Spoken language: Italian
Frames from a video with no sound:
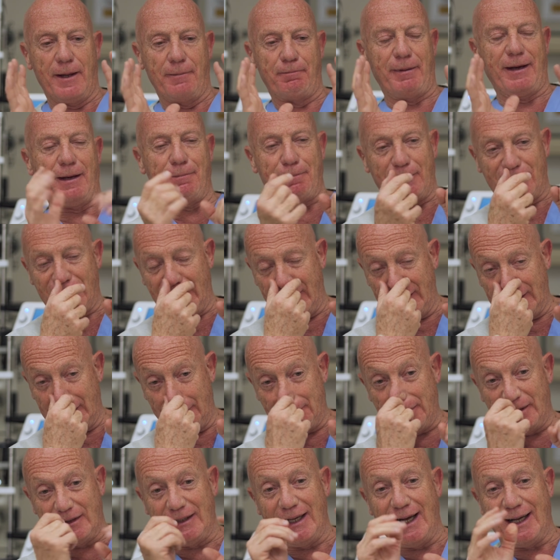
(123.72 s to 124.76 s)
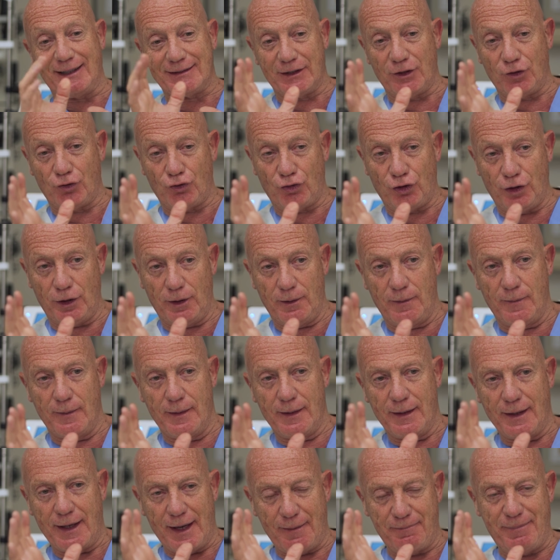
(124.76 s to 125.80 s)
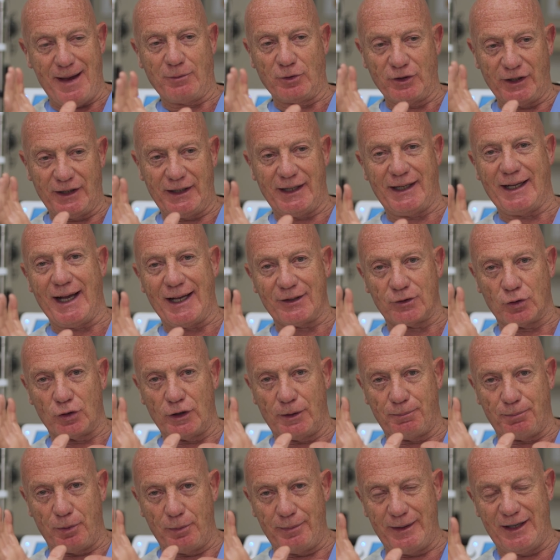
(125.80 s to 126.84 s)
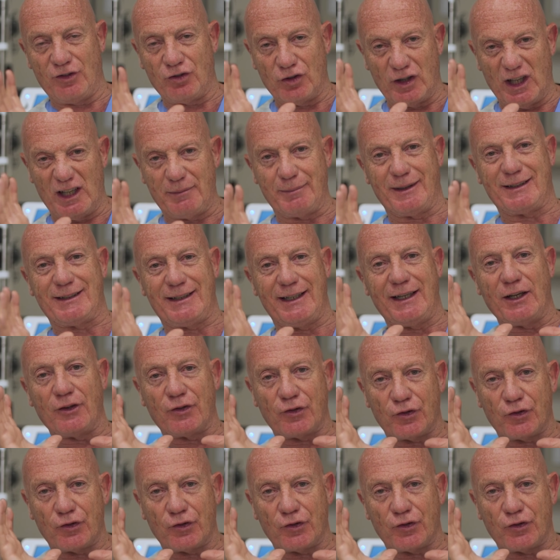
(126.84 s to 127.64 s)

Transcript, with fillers: Per i pazienti pediatrici abbiamo dedicato dei pomeriggi e delle mattine